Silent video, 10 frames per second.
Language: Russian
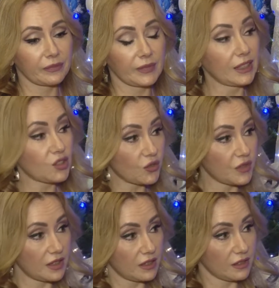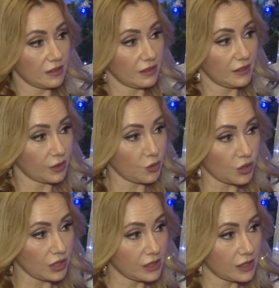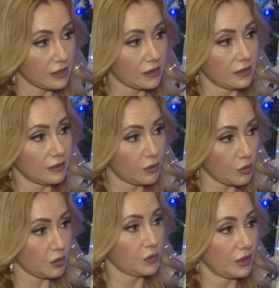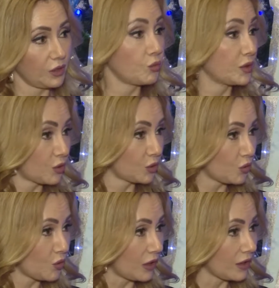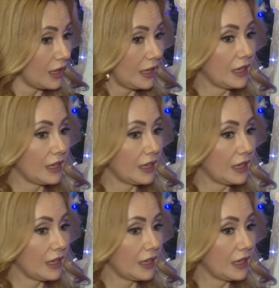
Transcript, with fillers: они же все, э, актерский цех, в общем-то, любят друг друга.